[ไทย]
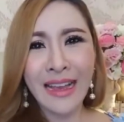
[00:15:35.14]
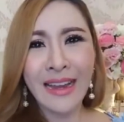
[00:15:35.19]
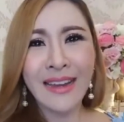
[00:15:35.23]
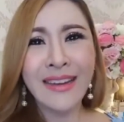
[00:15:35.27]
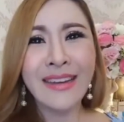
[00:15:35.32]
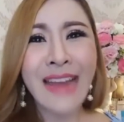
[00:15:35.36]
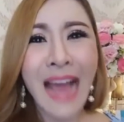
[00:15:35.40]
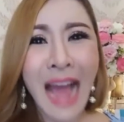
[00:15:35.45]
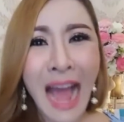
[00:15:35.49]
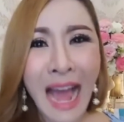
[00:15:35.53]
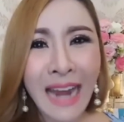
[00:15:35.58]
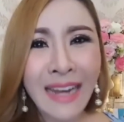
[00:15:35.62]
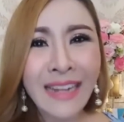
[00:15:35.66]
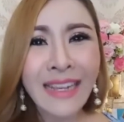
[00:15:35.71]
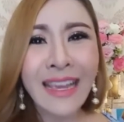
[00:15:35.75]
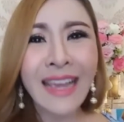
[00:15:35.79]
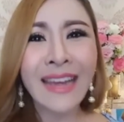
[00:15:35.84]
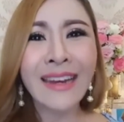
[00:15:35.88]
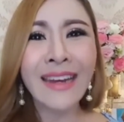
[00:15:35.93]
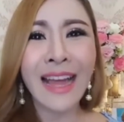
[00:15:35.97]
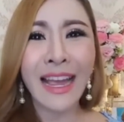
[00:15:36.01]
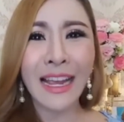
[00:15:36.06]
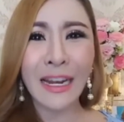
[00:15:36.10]
นานแค่
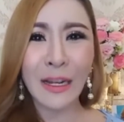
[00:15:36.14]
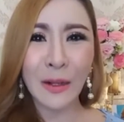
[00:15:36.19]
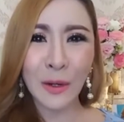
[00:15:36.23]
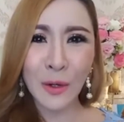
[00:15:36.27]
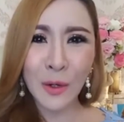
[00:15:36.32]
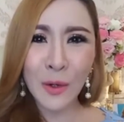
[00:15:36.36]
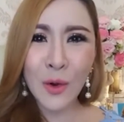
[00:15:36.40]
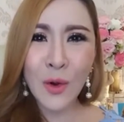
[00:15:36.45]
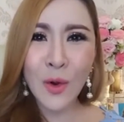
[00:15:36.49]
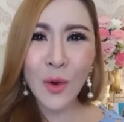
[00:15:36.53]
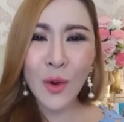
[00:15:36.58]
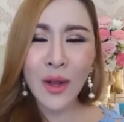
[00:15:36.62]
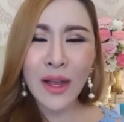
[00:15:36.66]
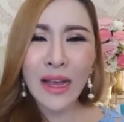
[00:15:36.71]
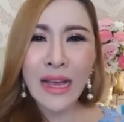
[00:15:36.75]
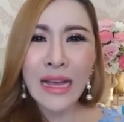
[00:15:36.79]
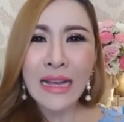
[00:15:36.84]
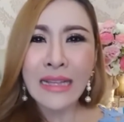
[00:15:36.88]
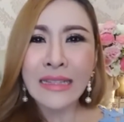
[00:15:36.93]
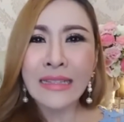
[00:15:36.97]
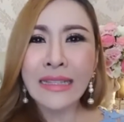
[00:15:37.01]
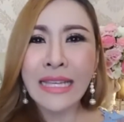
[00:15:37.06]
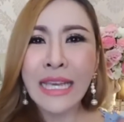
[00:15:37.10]
ไหนแล้วลูก
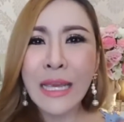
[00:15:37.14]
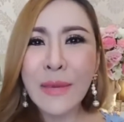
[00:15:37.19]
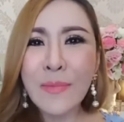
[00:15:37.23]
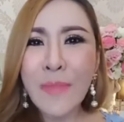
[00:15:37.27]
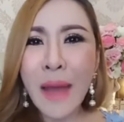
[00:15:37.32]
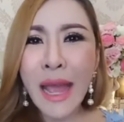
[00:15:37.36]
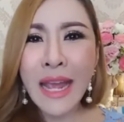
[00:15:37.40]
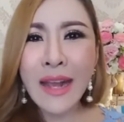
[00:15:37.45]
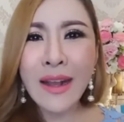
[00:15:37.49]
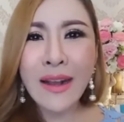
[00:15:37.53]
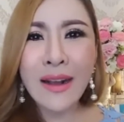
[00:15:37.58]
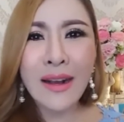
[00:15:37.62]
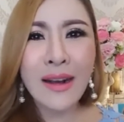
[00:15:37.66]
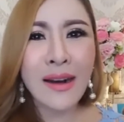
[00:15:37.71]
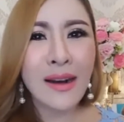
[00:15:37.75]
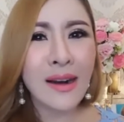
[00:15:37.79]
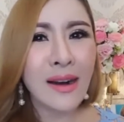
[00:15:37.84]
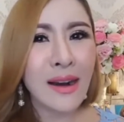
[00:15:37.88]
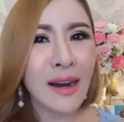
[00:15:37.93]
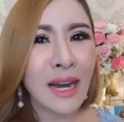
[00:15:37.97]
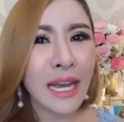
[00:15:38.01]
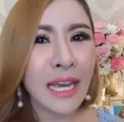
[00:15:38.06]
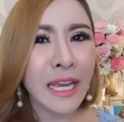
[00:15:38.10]
ที่ไม่เค
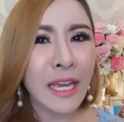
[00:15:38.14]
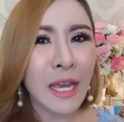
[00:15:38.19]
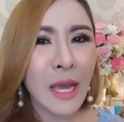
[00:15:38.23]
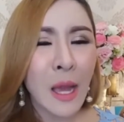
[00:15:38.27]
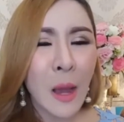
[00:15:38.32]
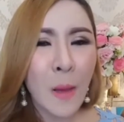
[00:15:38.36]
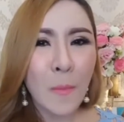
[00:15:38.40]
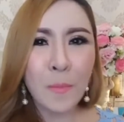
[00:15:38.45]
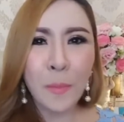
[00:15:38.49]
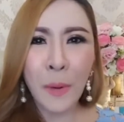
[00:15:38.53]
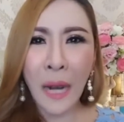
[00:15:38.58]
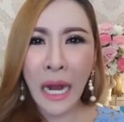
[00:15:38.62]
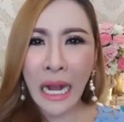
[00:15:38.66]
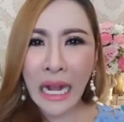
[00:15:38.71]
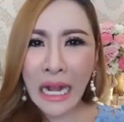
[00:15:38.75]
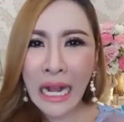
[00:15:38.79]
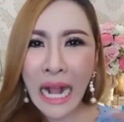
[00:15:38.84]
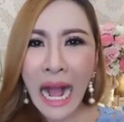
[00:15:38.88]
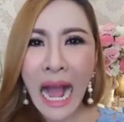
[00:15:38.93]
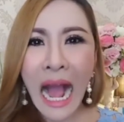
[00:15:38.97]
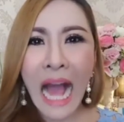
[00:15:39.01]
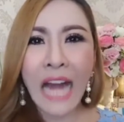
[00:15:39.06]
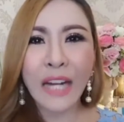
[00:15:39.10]
ยประ
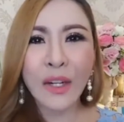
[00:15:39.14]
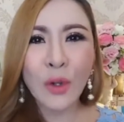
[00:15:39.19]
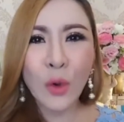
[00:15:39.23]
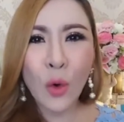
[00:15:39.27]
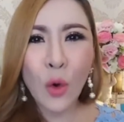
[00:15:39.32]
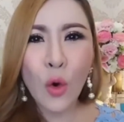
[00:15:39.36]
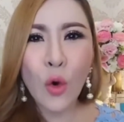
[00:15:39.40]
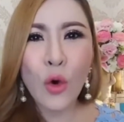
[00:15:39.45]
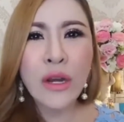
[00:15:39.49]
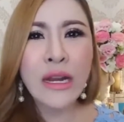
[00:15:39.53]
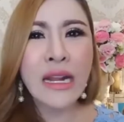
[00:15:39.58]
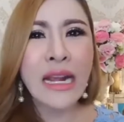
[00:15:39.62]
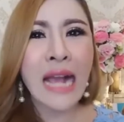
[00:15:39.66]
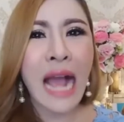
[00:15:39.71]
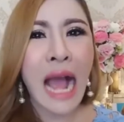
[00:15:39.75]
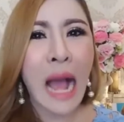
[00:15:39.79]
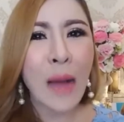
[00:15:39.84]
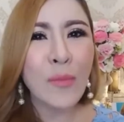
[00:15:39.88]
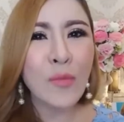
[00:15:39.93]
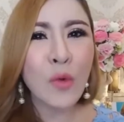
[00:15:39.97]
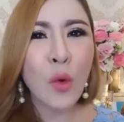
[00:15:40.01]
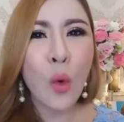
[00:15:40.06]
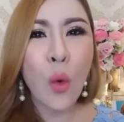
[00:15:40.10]
กาศคุณงา
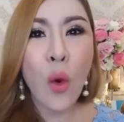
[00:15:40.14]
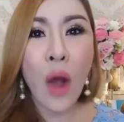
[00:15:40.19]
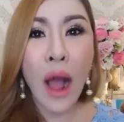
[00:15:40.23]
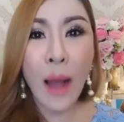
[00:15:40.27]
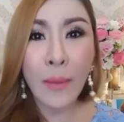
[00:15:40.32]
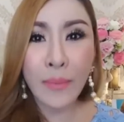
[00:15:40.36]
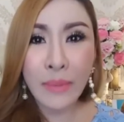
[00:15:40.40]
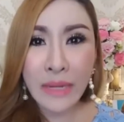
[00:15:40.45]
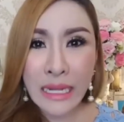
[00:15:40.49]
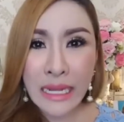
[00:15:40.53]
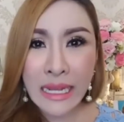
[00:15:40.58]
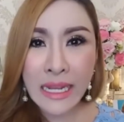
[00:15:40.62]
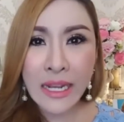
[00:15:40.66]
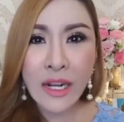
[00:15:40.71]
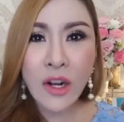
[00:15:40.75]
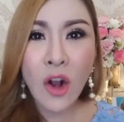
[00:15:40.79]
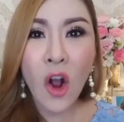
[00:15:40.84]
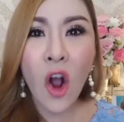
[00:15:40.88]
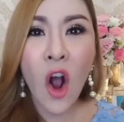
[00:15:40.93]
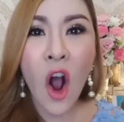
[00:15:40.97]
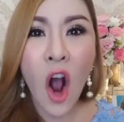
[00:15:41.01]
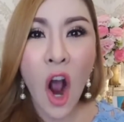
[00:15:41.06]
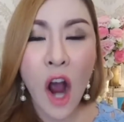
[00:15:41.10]
มความดี
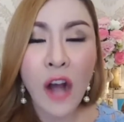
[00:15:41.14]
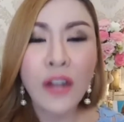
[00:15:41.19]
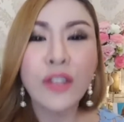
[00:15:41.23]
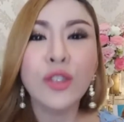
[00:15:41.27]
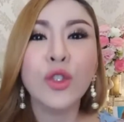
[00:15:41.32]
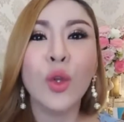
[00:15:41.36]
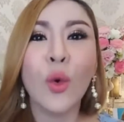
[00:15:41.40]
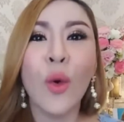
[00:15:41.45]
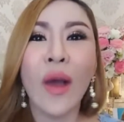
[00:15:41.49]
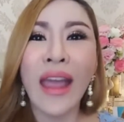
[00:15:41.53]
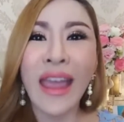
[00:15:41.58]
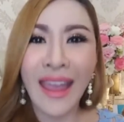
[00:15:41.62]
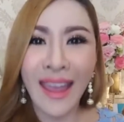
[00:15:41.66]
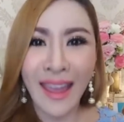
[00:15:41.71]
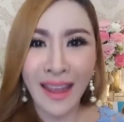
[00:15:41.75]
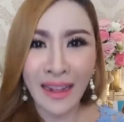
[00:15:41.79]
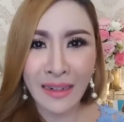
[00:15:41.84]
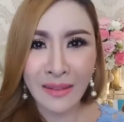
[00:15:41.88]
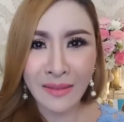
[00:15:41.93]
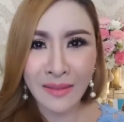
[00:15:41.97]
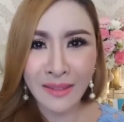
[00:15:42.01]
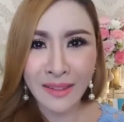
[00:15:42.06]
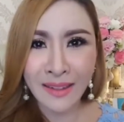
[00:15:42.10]
ของตัวเอง
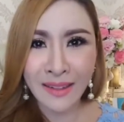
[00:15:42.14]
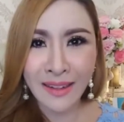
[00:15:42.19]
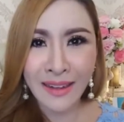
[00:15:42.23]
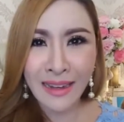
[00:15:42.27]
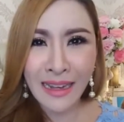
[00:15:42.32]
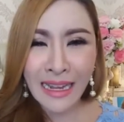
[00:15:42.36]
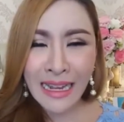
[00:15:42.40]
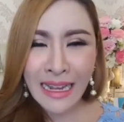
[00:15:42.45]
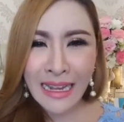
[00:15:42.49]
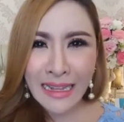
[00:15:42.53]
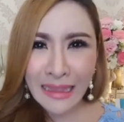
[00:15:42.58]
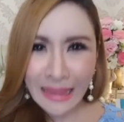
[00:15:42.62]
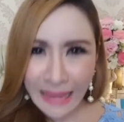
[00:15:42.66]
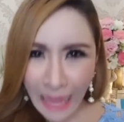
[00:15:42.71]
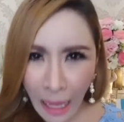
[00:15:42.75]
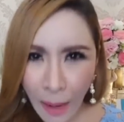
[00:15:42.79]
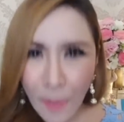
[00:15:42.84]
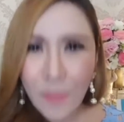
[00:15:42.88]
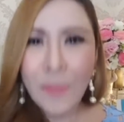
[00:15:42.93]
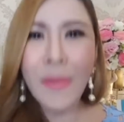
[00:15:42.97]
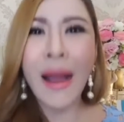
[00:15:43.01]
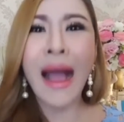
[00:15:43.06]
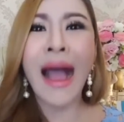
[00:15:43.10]

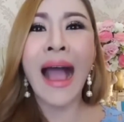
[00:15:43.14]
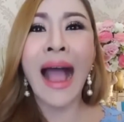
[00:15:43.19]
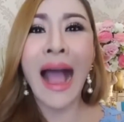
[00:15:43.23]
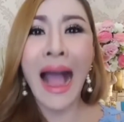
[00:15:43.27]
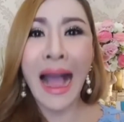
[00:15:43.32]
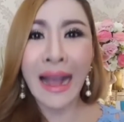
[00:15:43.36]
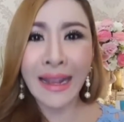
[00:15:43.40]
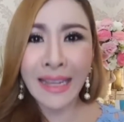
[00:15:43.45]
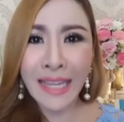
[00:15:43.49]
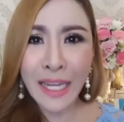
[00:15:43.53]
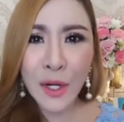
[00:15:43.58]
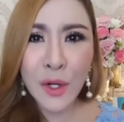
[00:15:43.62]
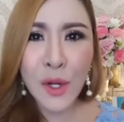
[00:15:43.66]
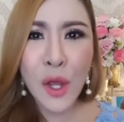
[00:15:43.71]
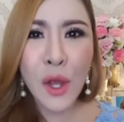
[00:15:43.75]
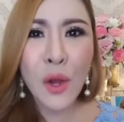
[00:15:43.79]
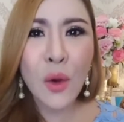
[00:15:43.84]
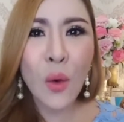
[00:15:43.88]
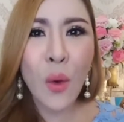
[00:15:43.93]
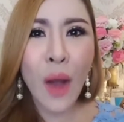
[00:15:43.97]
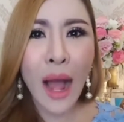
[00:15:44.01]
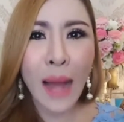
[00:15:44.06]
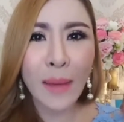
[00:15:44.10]
ทำมาหากินด้วย
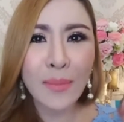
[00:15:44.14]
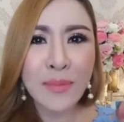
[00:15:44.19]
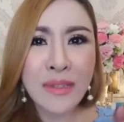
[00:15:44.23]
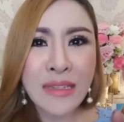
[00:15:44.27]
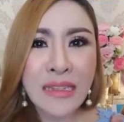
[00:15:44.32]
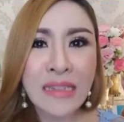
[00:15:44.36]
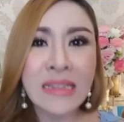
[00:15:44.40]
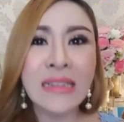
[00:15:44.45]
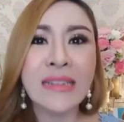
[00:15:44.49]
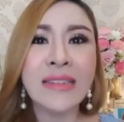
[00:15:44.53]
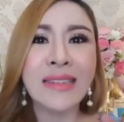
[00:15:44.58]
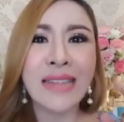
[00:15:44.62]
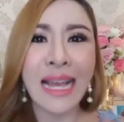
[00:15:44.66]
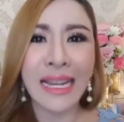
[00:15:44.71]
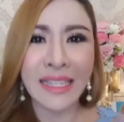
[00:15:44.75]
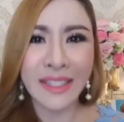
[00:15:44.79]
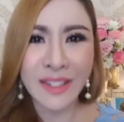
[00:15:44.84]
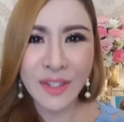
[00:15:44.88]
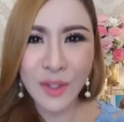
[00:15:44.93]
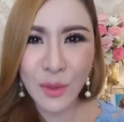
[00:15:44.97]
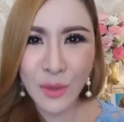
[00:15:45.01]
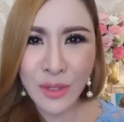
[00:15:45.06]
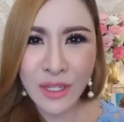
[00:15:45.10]
ความซื่อสัต
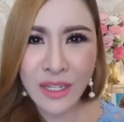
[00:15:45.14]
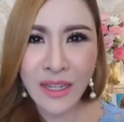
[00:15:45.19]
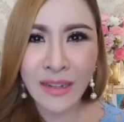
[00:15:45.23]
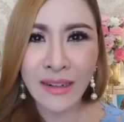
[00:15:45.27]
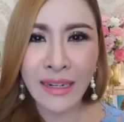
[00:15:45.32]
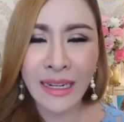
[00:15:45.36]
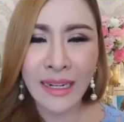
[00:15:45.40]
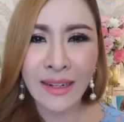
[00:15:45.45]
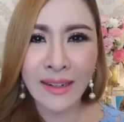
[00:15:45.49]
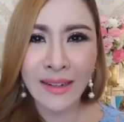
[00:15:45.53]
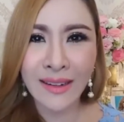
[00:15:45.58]
ย์สุจริต